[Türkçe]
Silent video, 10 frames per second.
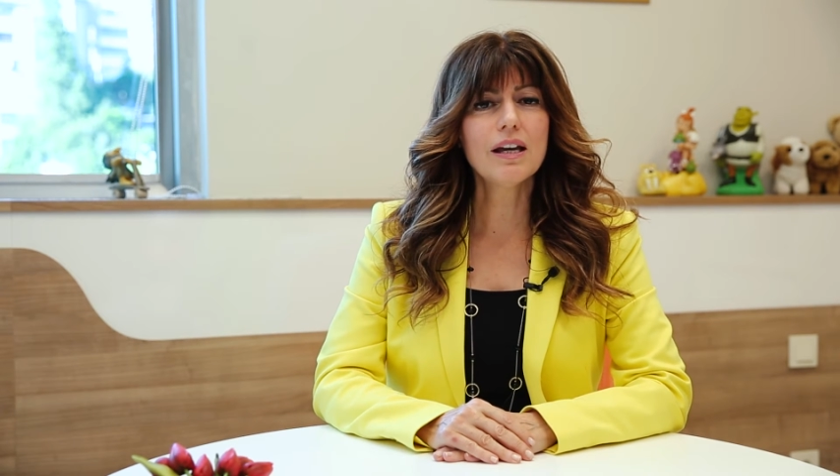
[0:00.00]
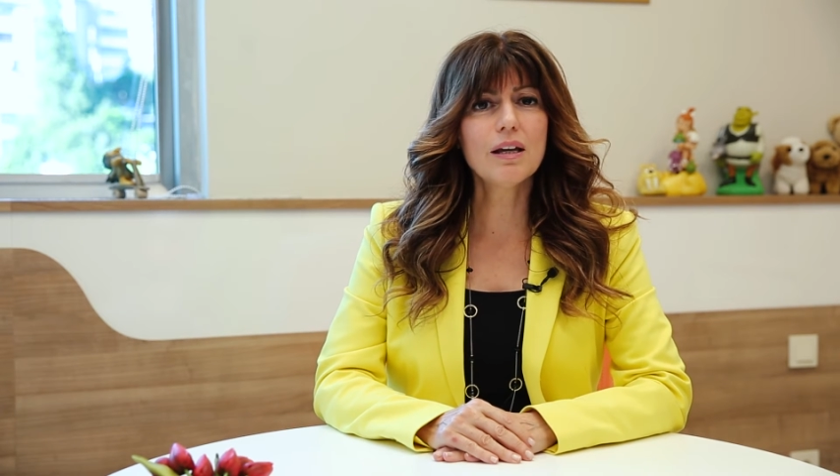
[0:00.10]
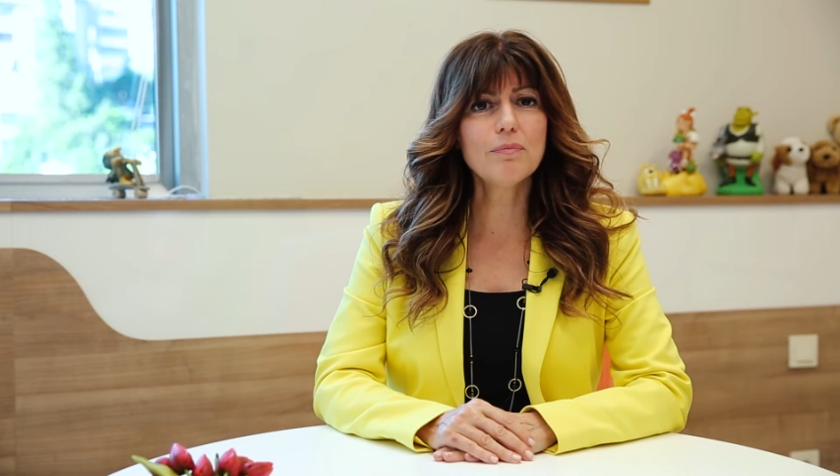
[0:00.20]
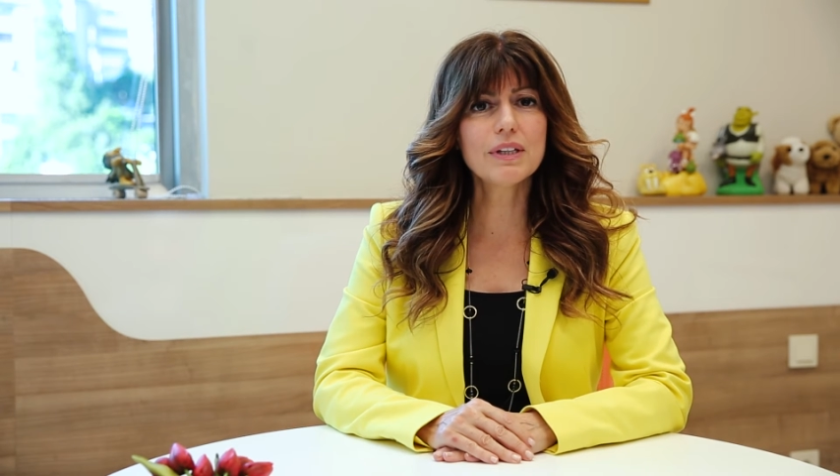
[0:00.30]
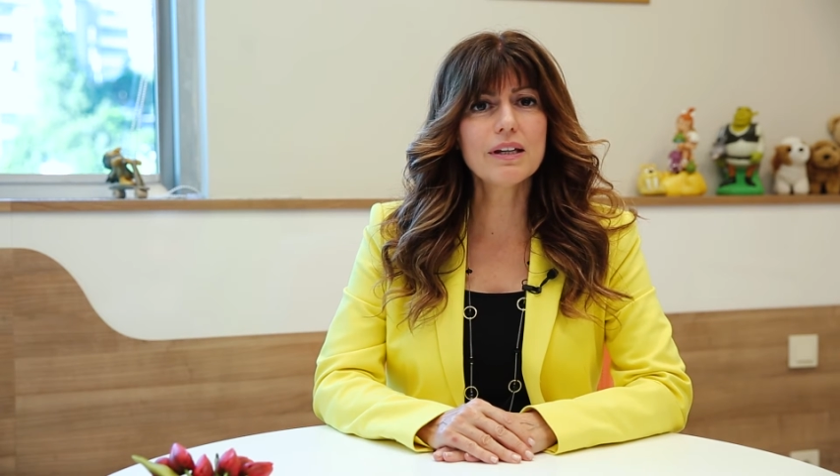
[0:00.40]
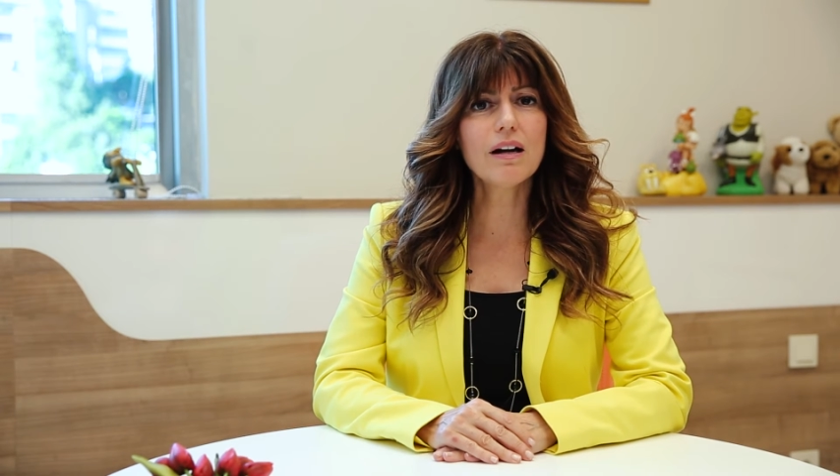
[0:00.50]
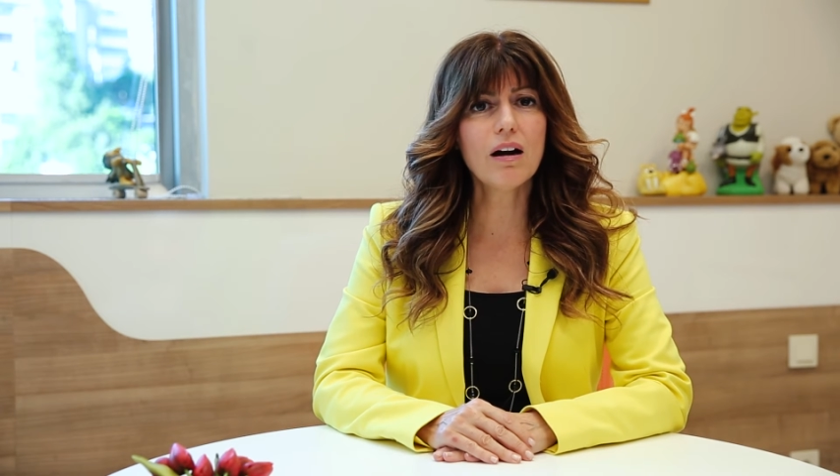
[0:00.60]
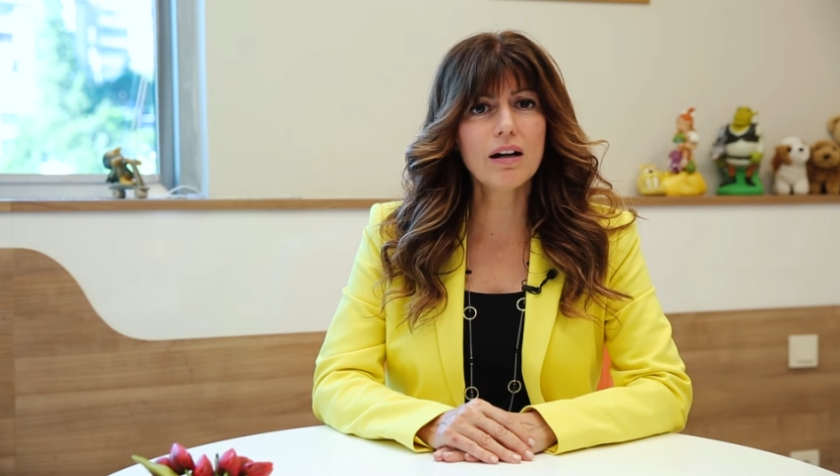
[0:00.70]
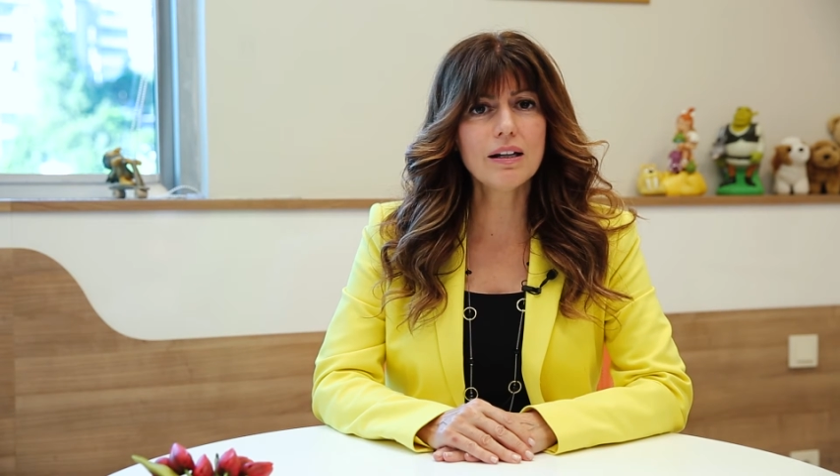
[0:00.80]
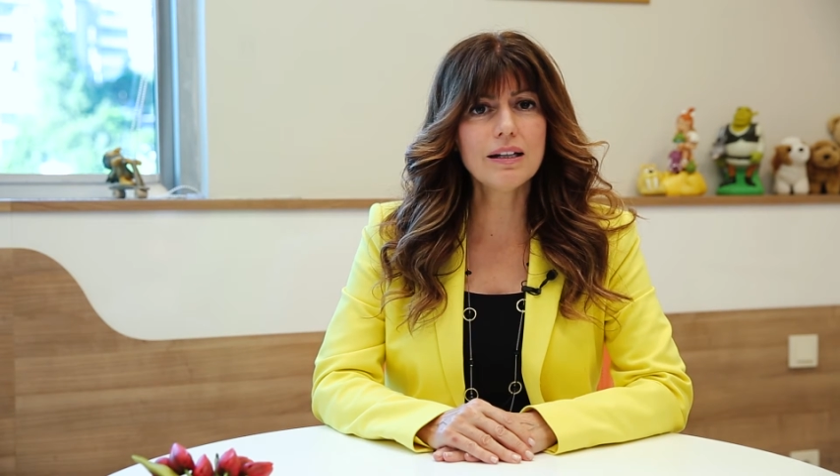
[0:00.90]
hem de
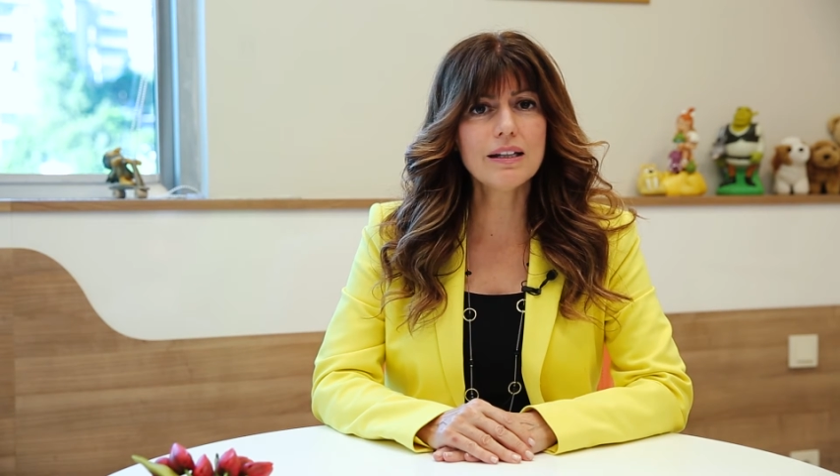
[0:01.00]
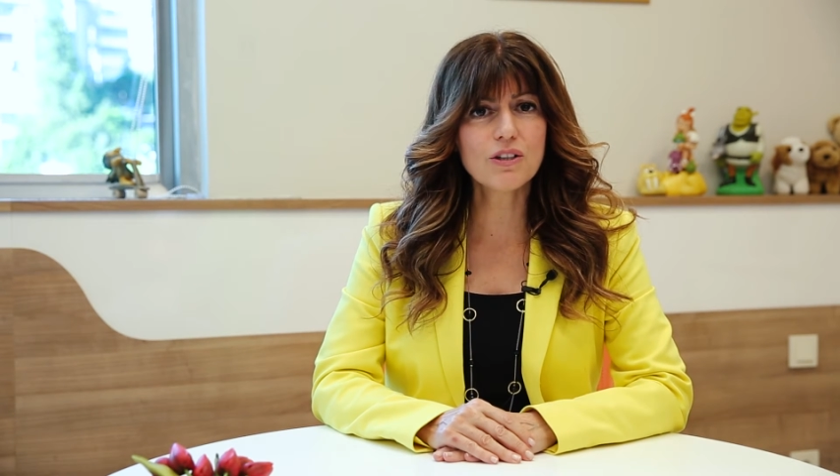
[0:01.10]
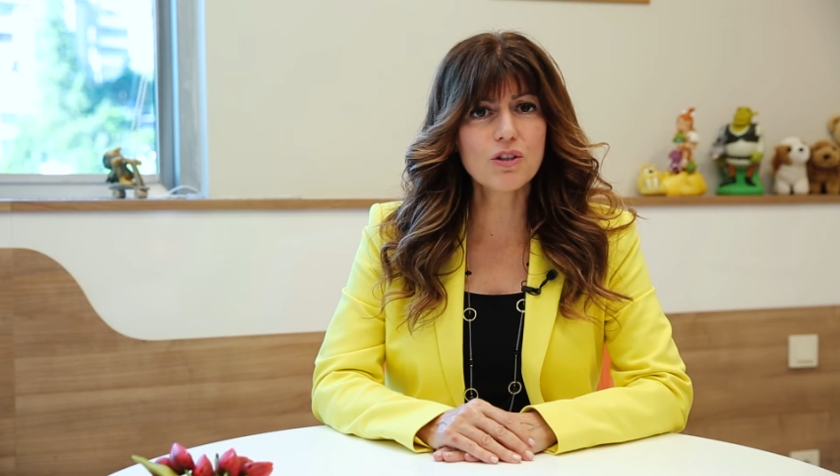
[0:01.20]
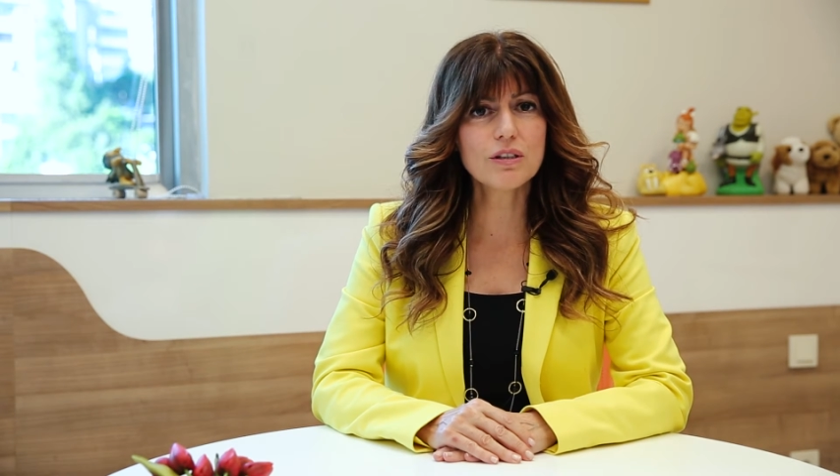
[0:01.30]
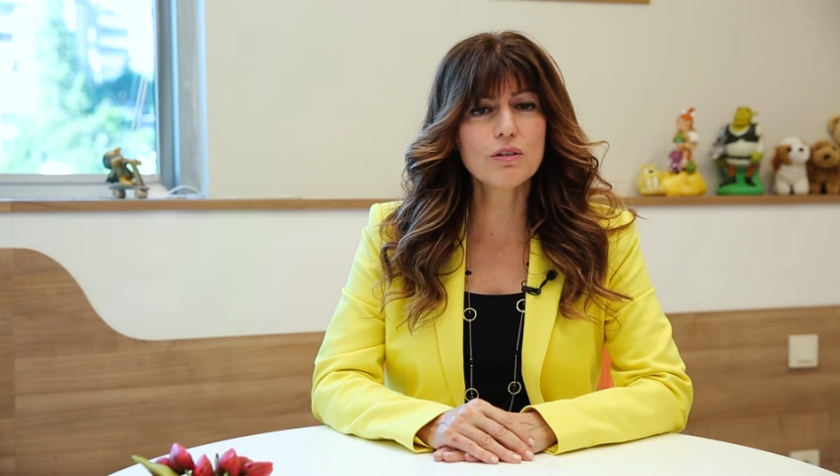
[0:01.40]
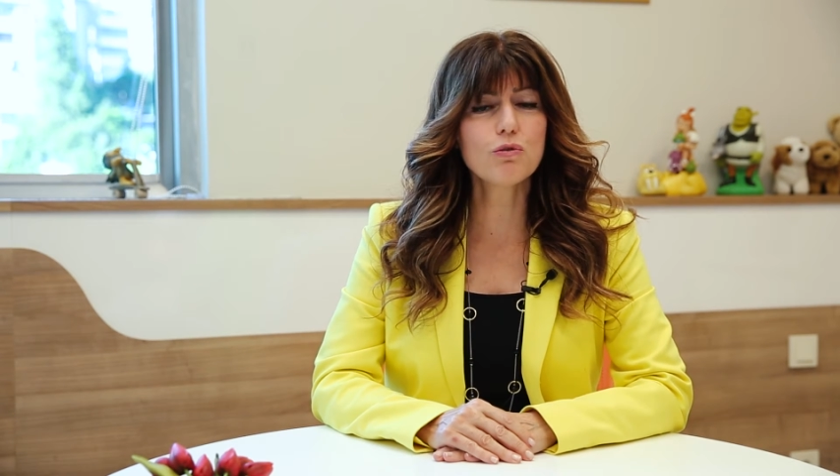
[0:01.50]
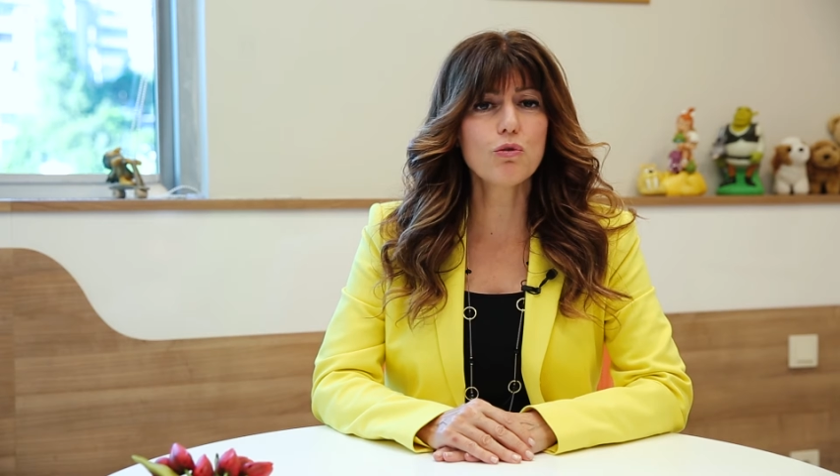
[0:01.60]
aile için